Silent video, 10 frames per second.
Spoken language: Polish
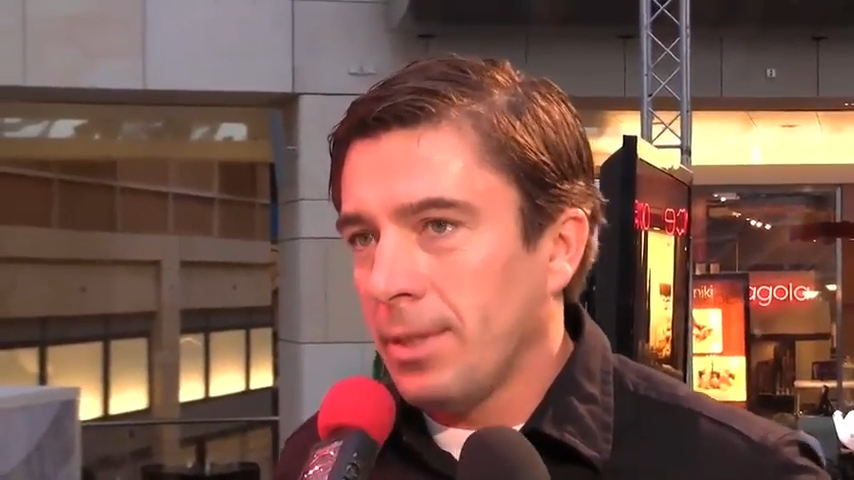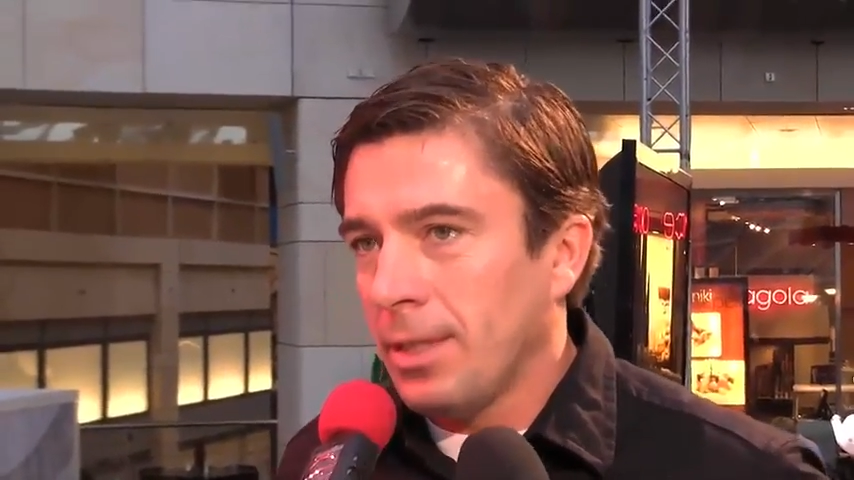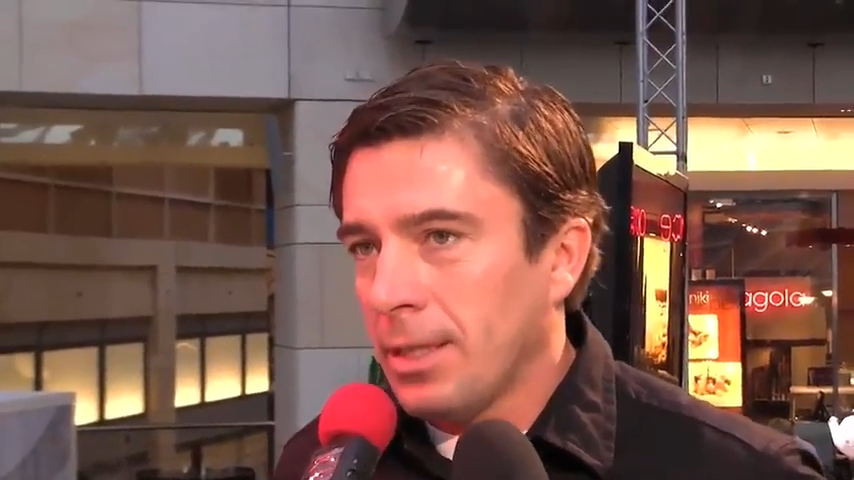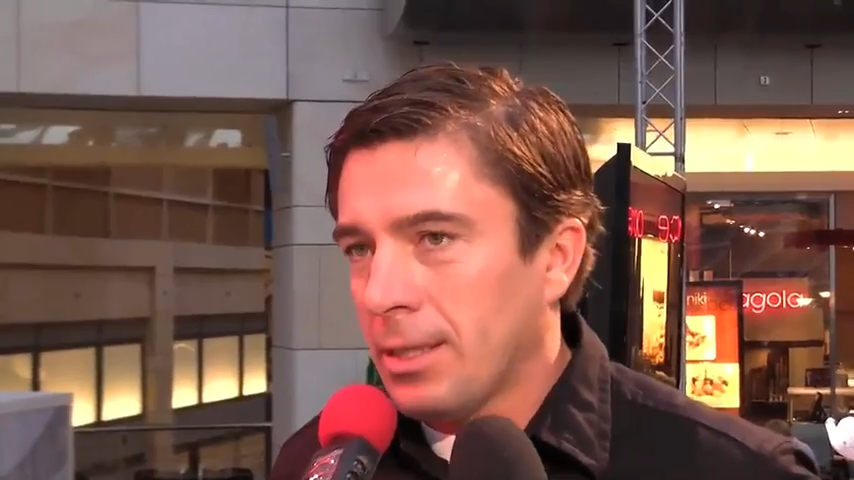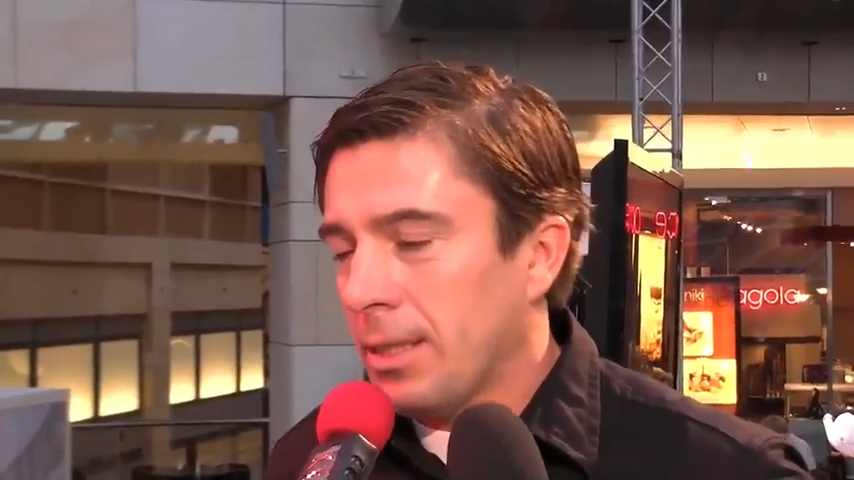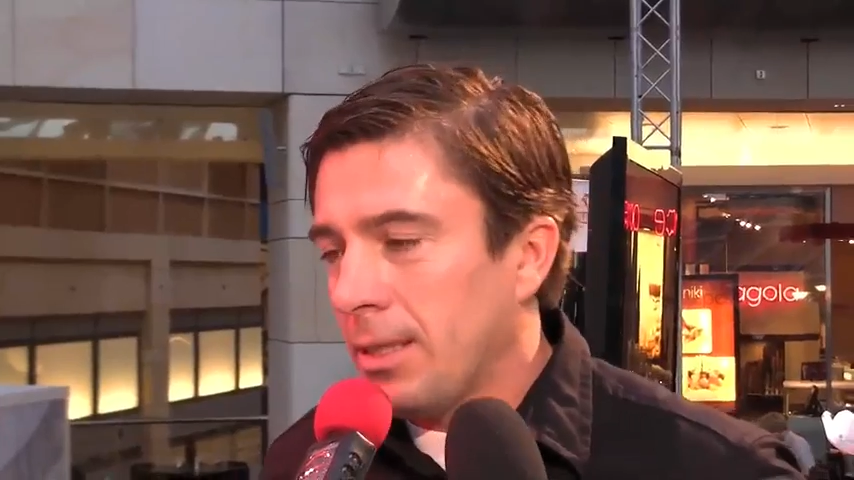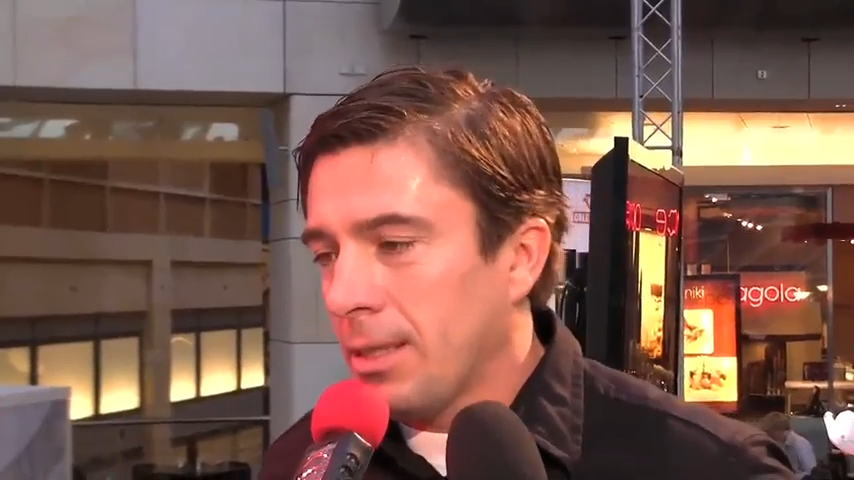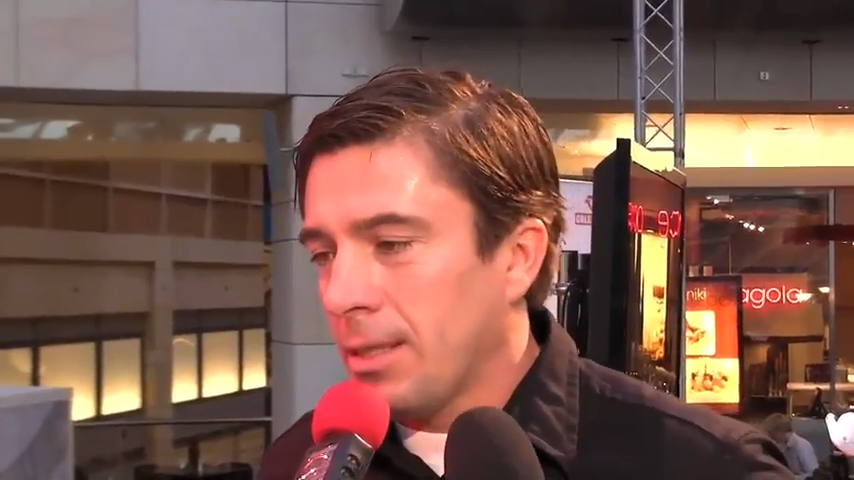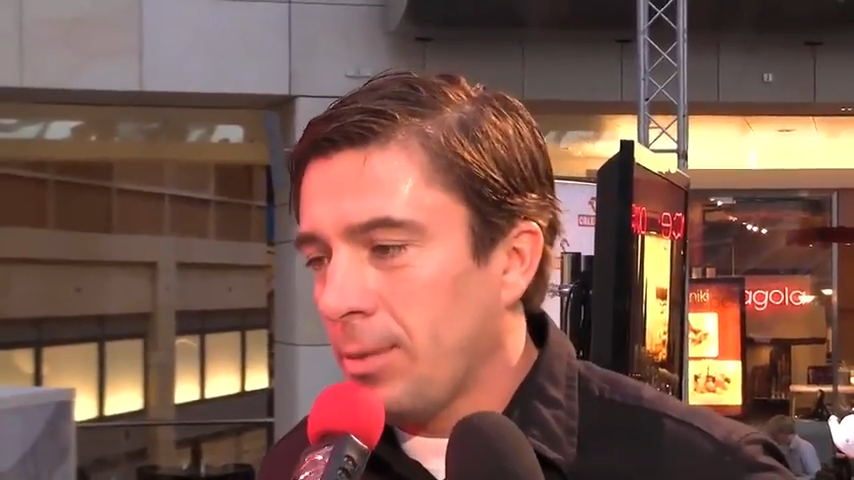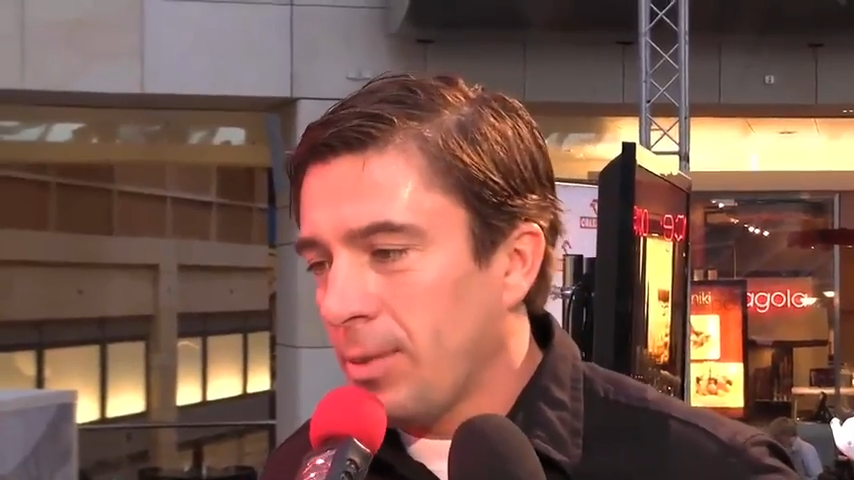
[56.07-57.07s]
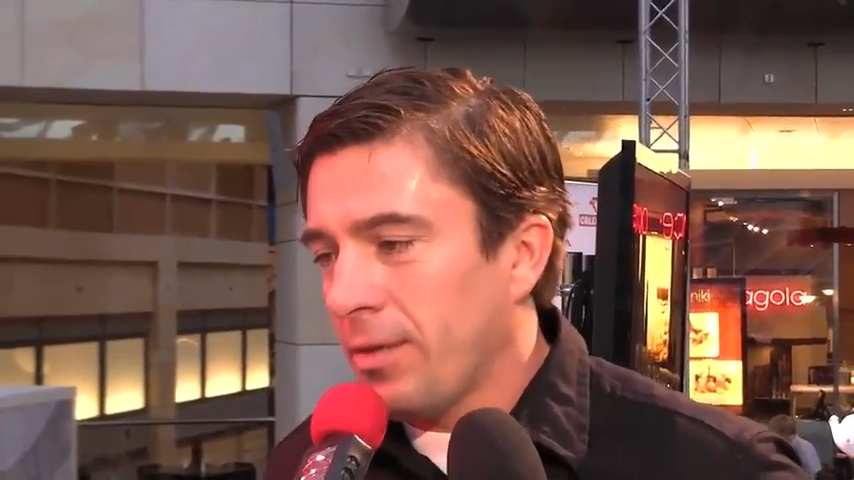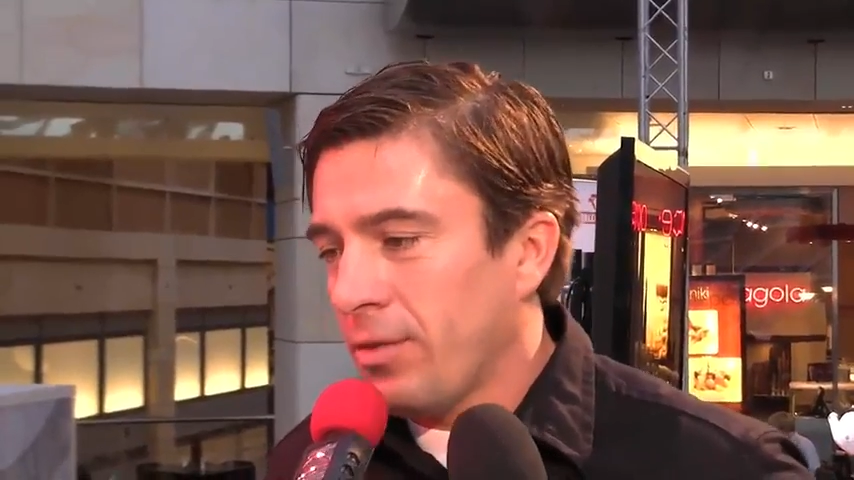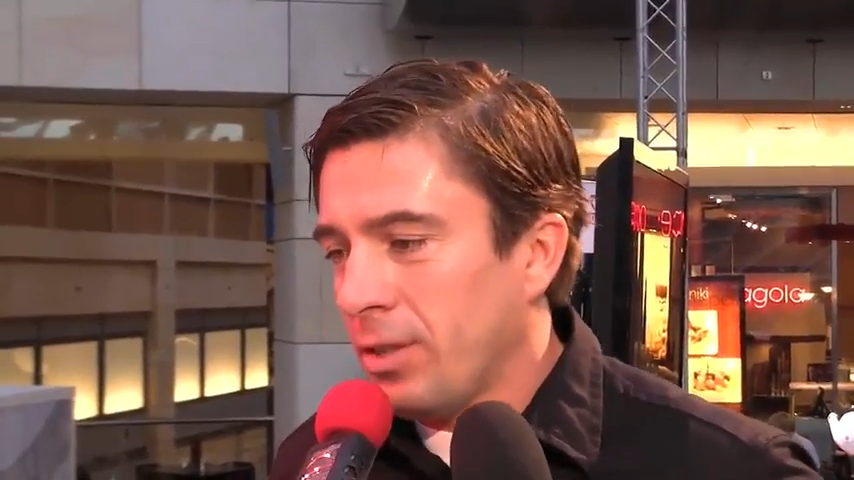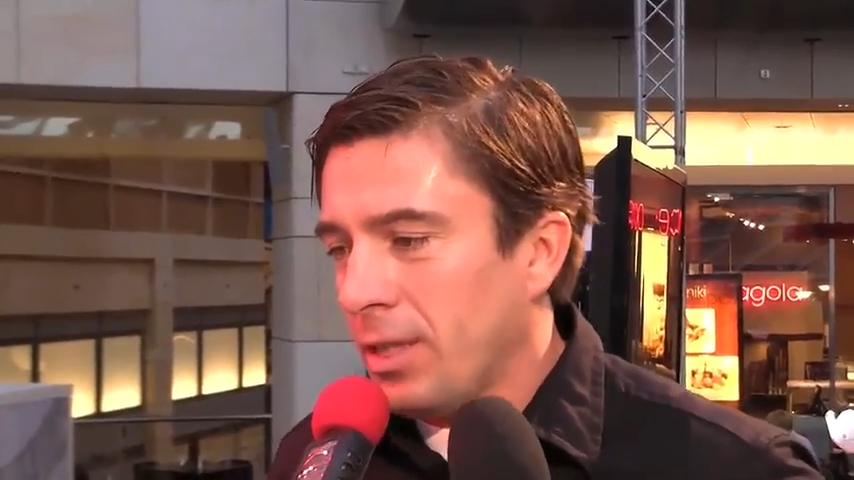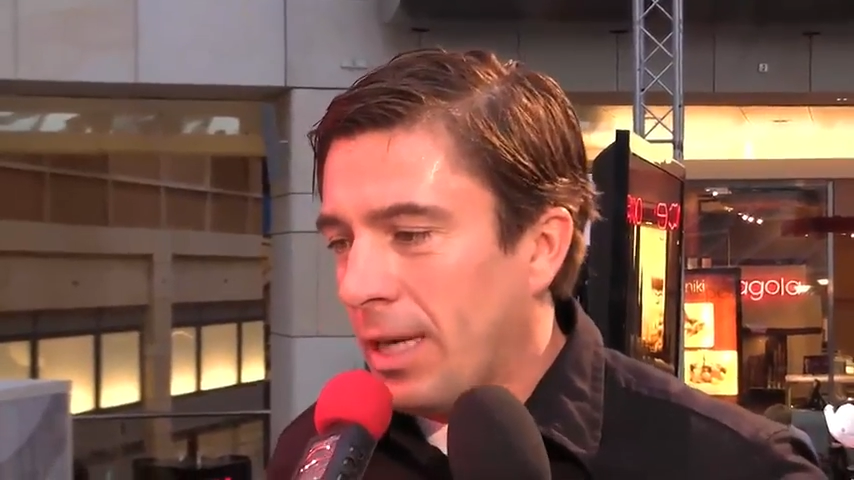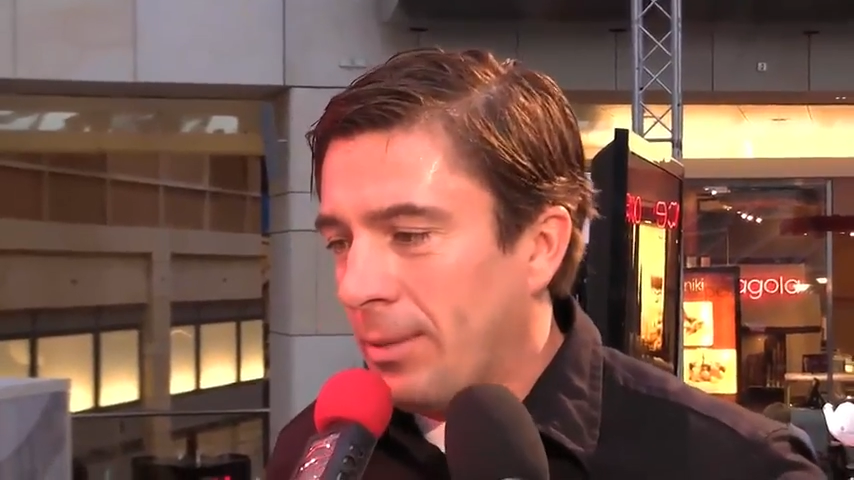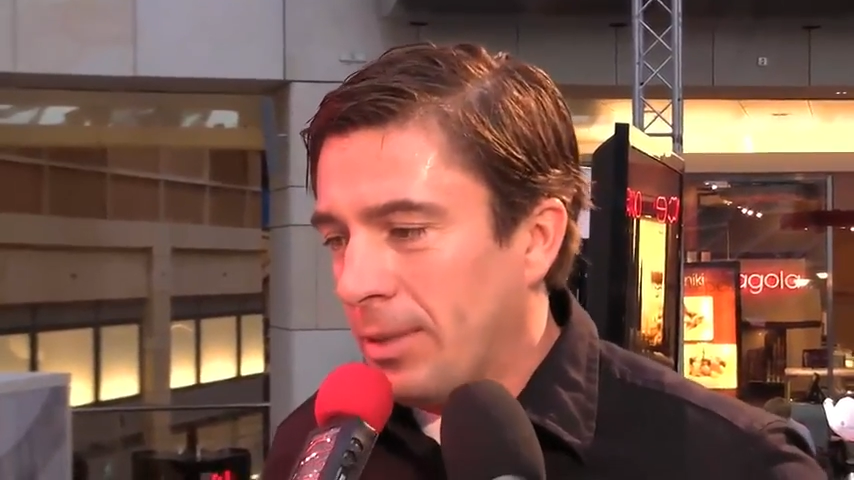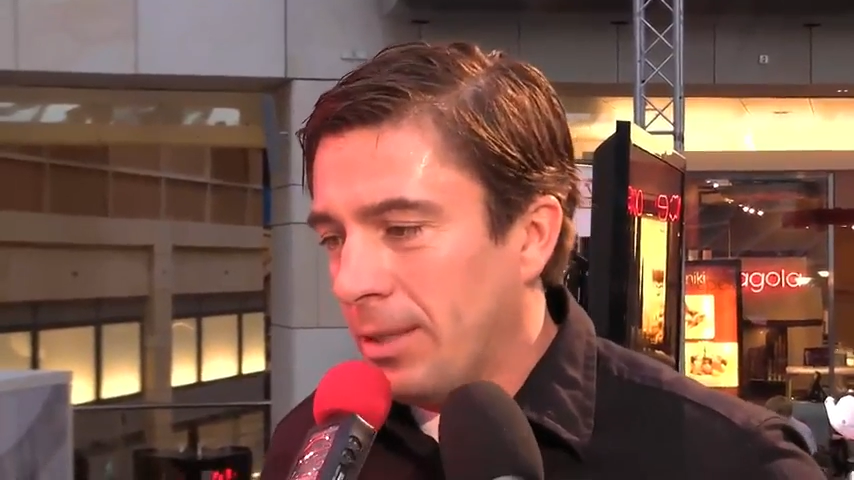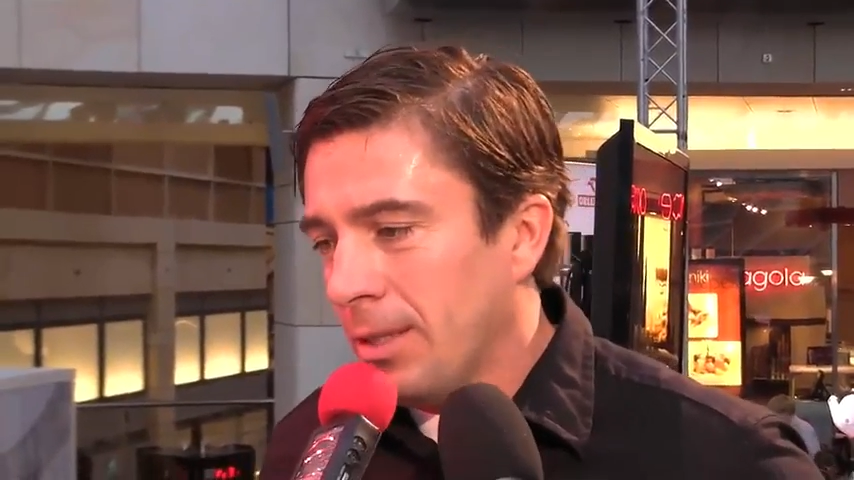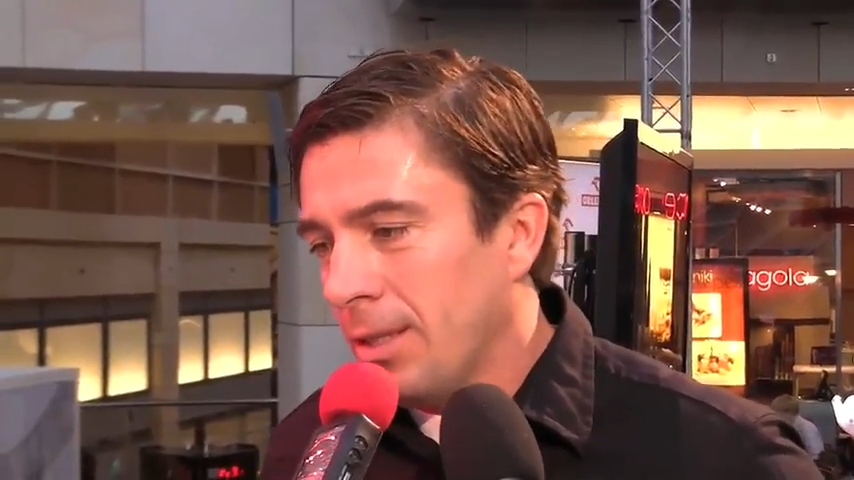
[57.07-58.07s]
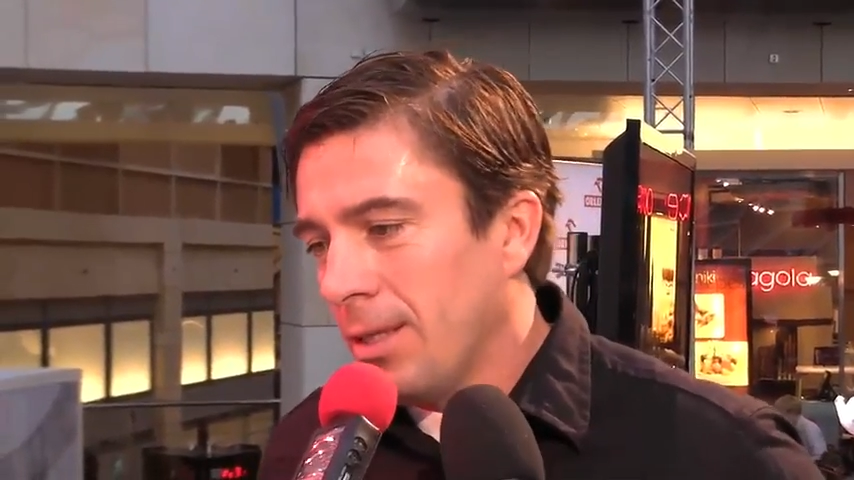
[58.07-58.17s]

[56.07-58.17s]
niestety jesteśmy zawodnikami